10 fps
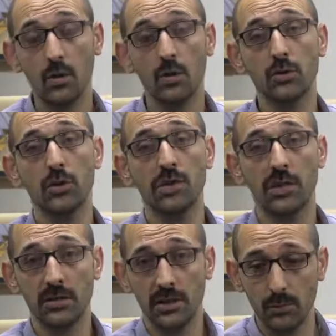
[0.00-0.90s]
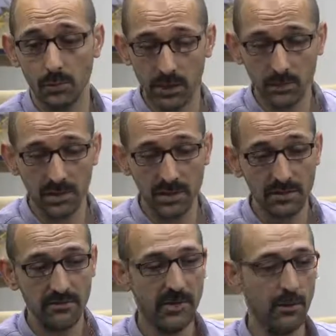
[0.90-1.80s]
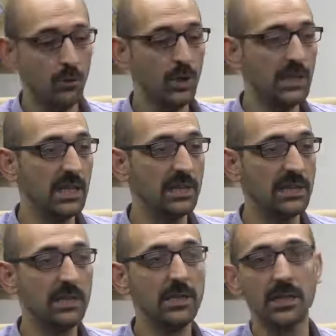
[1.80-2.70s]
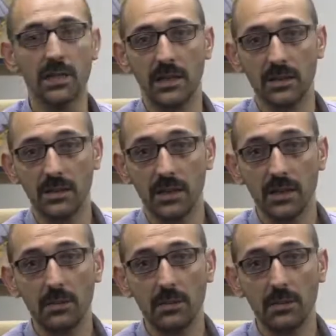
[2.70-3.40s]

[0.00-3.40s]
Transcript: özgün içerikler üretmeniz ve ürettiğiniz içeriklerin